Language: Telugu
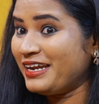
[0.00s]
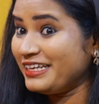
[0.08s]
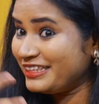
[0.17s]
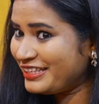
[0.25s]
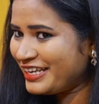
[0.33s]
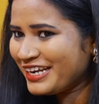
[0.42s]
మన
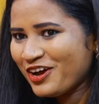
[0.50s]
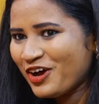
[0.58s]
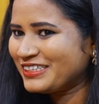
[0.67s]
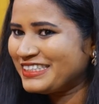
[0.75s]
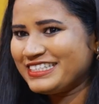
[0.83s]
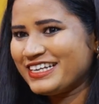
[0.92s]
ఇద్దరికి
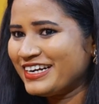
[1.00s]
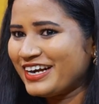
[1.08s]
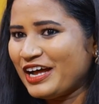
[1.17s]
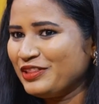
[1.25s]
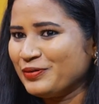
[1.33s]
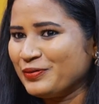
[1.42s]
ఆక్సిజన్
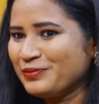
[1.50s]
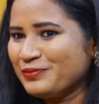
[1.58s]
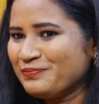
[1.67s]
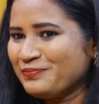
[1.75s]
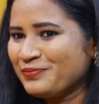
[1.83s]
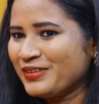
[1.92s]
రాదు
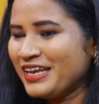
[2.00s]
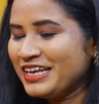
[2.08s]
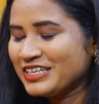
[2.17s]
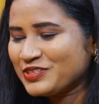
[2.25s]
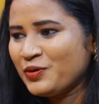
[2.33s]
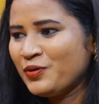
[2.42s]

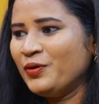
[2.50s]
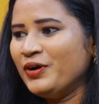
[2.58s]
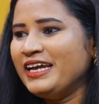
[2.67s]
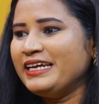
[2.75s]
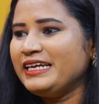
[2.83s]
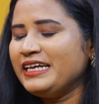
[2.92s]
సో
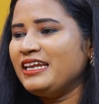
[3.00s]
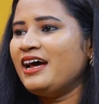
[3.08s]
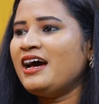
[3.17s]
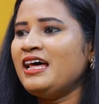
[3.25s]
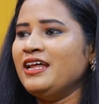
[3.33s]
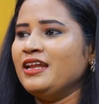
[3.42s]

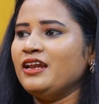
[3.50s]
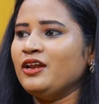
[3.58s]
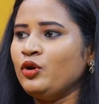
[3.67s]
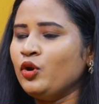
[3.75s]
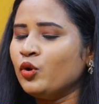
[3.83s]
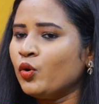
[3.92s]
ఇలా
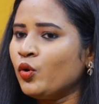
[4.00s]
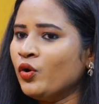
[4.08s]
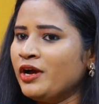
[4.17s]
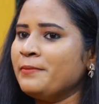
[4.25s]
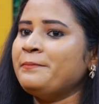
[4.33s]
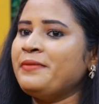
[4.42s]
లో
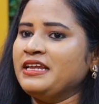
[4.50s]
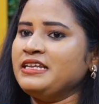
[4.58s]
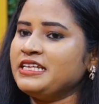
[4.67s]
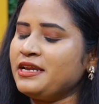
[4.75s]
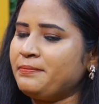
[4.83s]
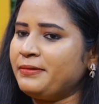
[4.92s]

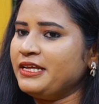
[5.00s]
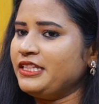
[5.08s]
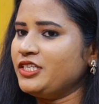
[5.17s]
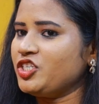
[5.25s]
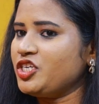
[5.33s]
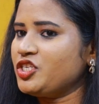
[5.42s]
కంపారిజన్
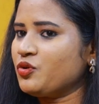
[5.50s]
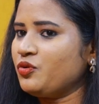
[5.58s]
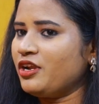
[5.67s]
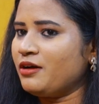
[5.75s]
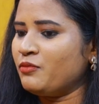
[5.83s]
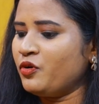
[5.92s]
ఎప్పుడైతే
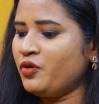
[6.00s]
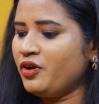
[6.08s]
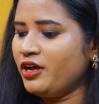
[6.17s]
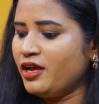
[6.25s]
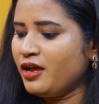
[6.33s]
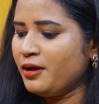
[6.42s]
చేసుకున్నామో
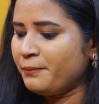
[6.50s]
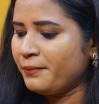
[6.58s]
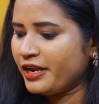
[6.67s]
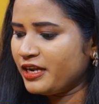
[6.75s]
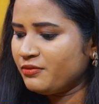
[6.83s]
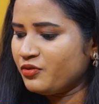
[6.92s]

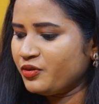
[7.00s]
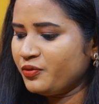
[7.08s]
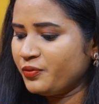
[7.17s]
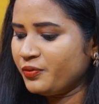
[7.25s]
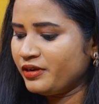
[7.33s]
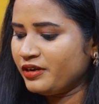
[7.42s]
మనము
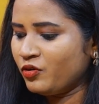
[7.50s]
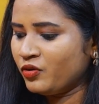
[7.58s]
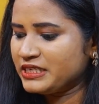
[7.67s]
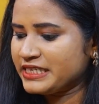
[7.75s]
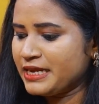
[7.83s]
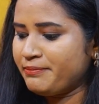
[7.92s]

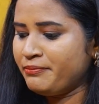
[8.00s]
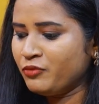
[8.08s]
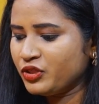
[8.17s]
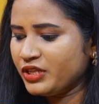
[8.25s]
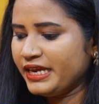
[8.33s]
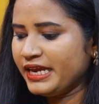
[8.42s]
ఒక స్టెప్
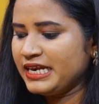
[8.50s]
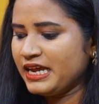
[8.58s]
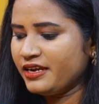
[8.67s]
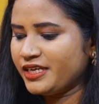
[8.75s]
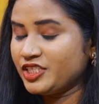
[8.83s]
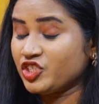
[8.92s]

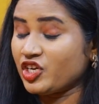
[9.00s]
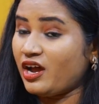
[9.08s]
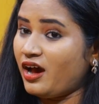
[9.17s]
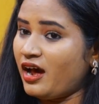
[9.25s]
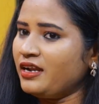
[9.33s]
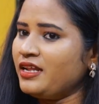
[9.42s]
ముందుకేయడానికి
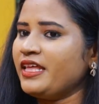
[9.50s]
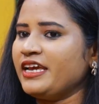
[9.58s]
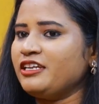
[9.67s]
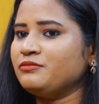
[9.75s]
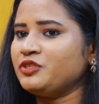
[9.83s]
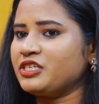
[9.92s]
చాలా
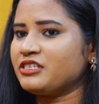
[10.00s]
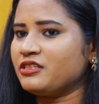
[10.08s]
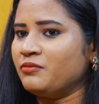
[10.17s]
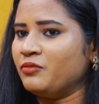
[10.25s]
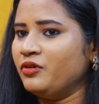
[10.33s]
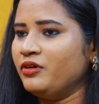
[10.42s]
ధైర్యం
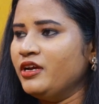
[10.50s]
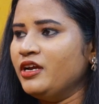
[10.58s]
చేస్తాము